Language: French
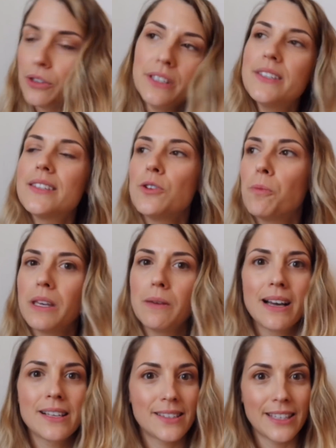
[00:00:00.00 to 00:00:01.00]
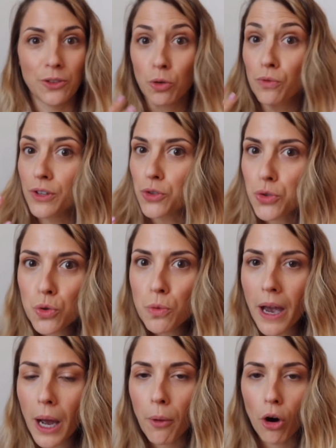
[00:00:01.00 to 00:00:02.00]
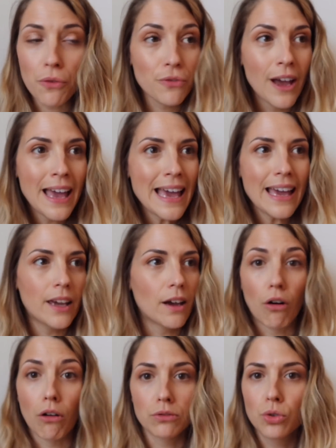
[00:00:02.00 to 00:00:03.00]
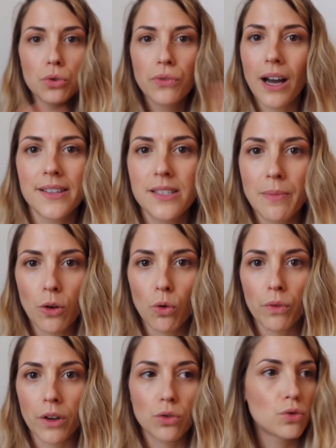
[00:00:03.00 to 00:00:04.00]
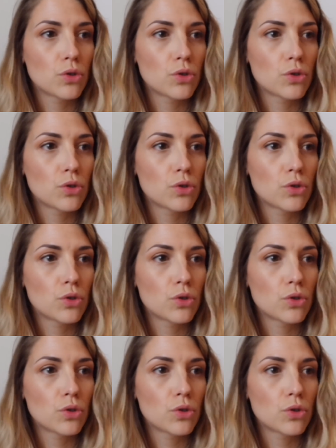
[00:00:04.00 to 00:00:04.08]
ici au Pays Basque qui a trouvé une super prof, et en deux phrases, il m'a convaincue.